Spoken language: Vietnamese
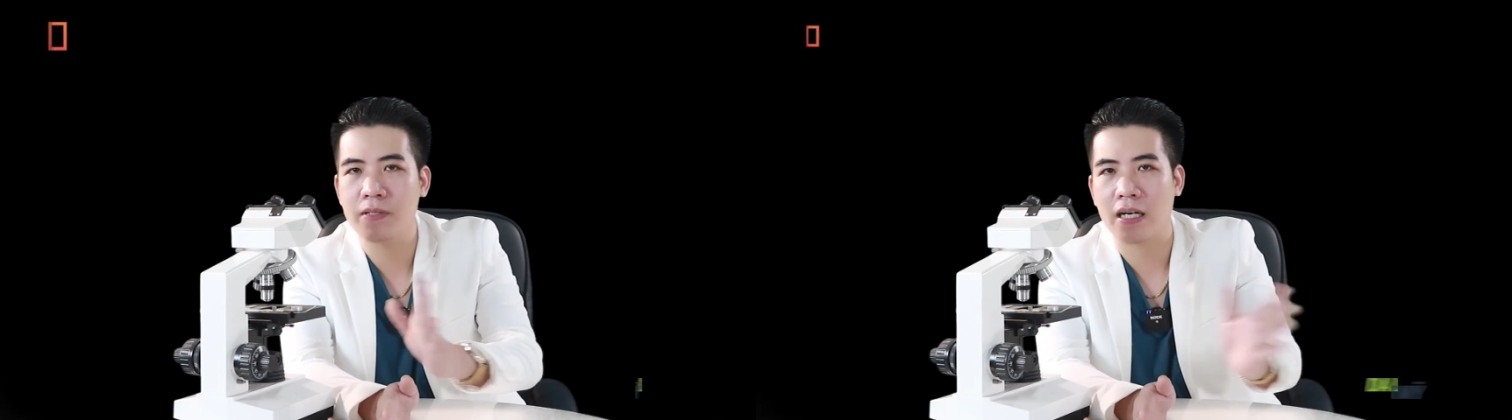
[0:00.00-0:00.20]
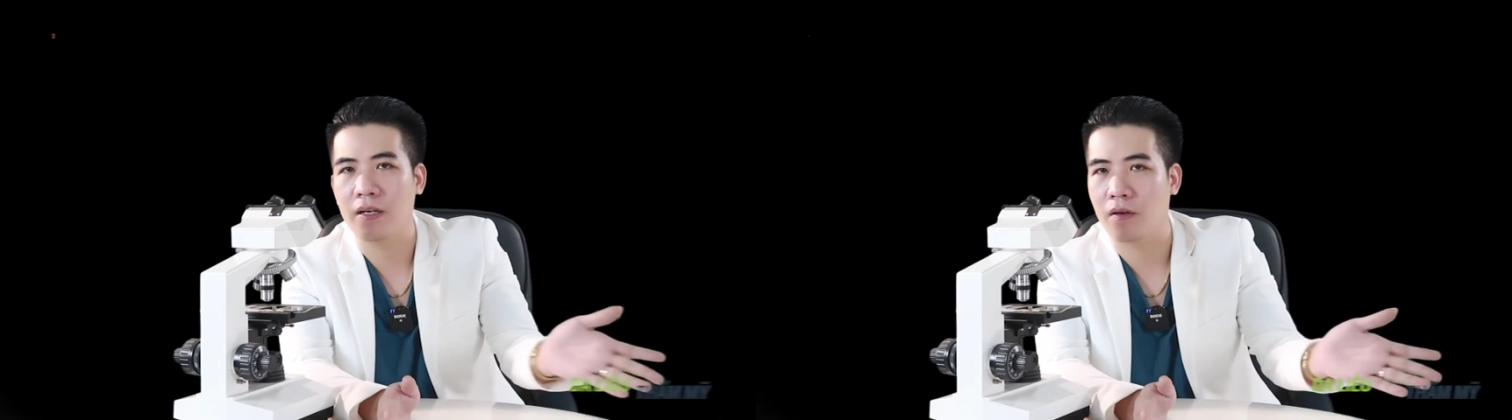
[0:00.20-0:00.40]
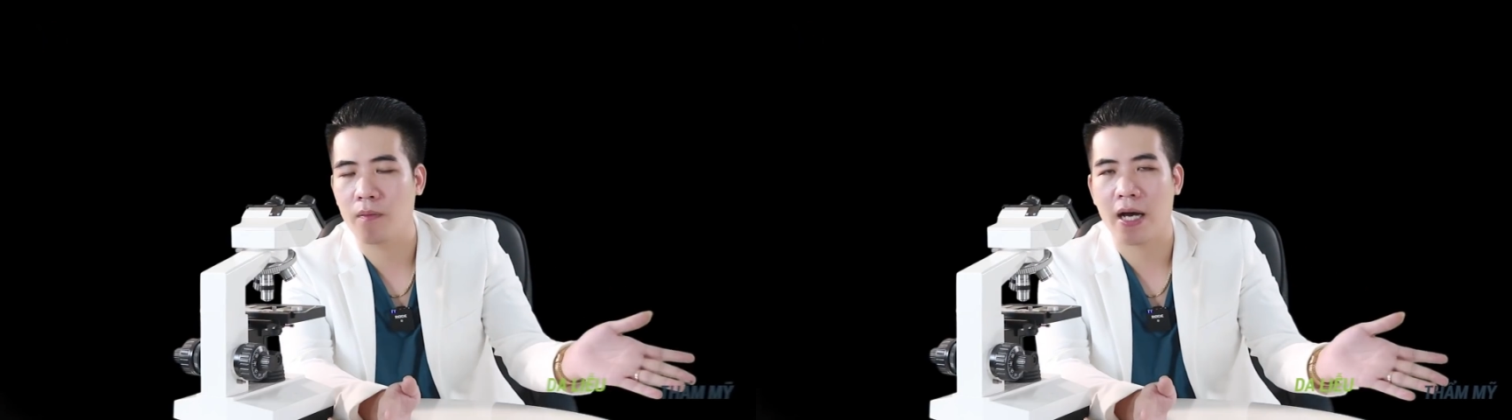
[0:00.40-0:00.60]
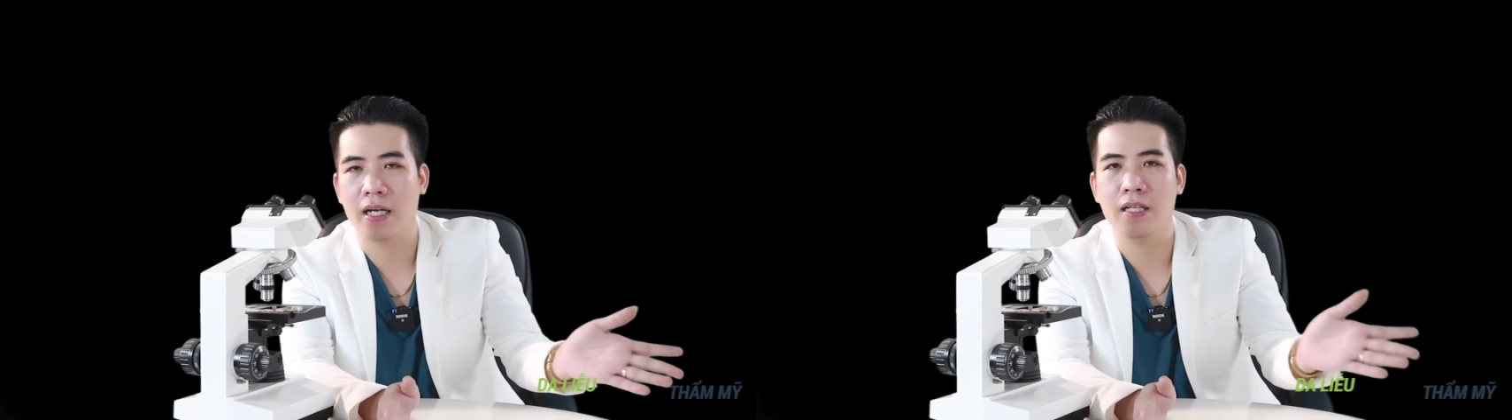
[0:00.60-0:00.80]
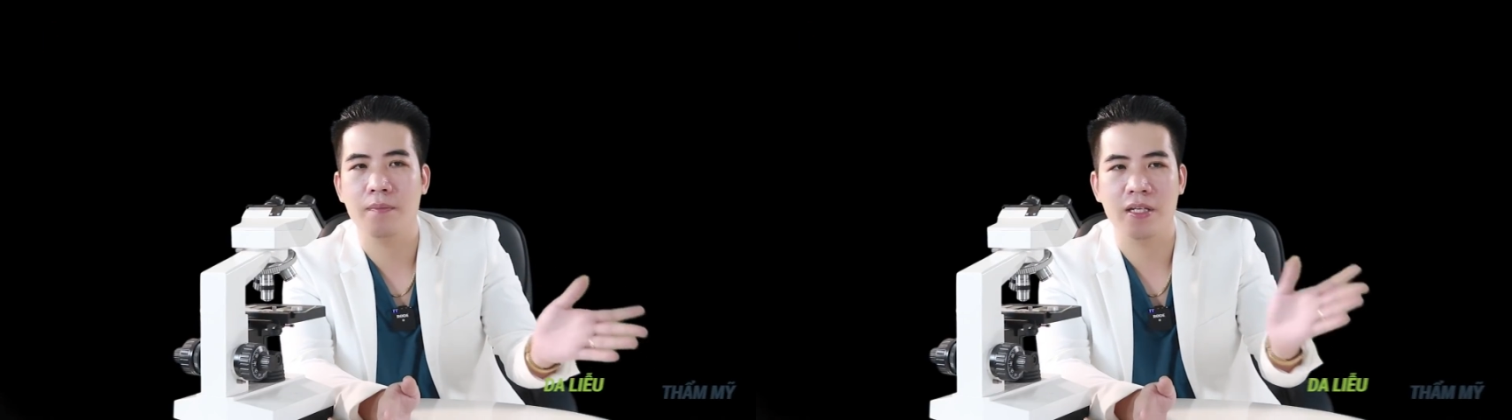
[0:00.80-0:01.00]
trang điểm của
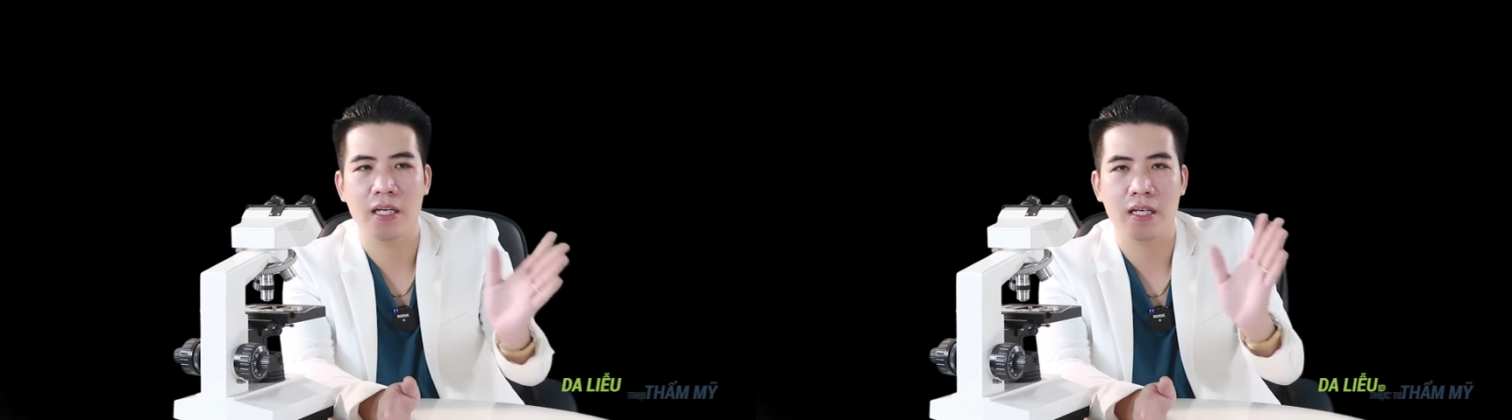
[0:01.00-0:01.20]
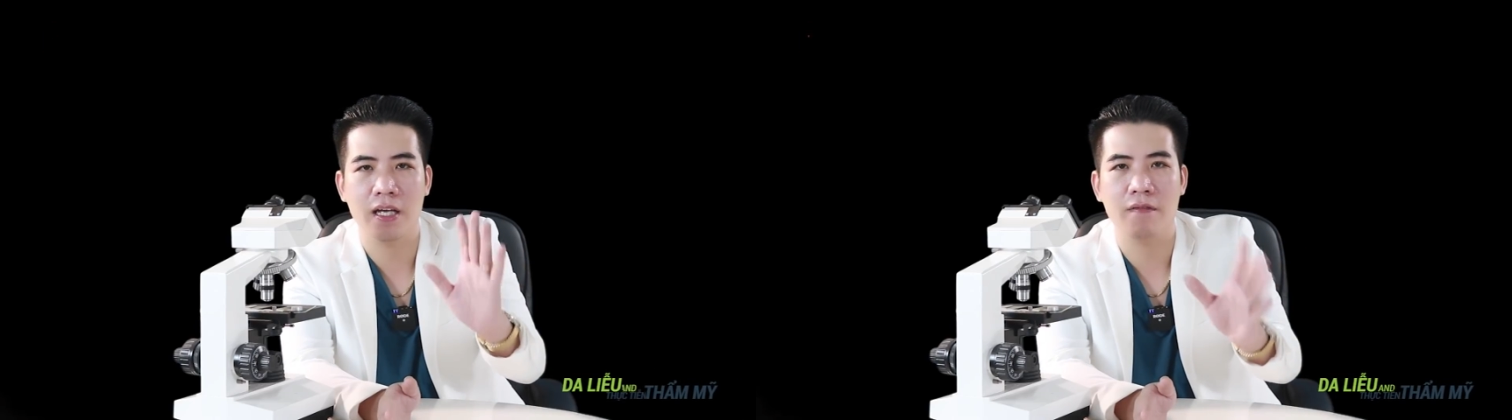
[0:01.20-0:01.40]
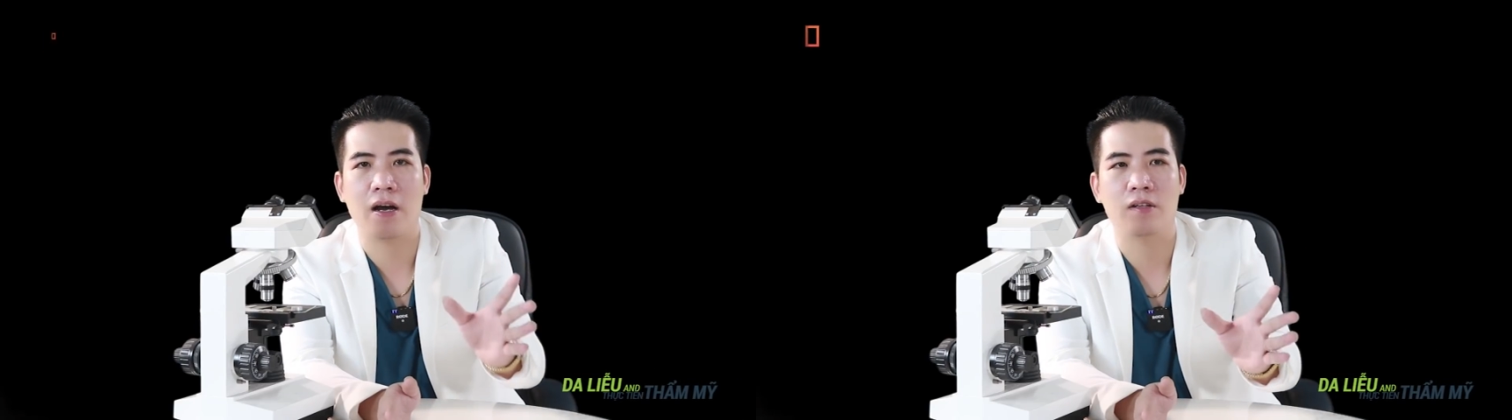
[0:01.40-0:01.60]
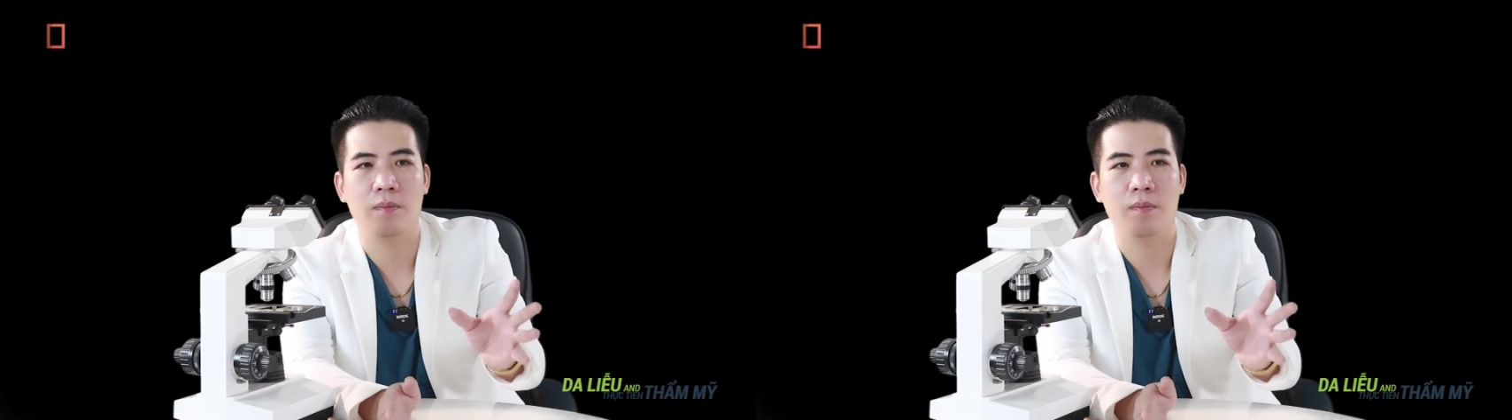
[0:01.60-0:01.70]
bạn đi thì mình nhìn kỹ vào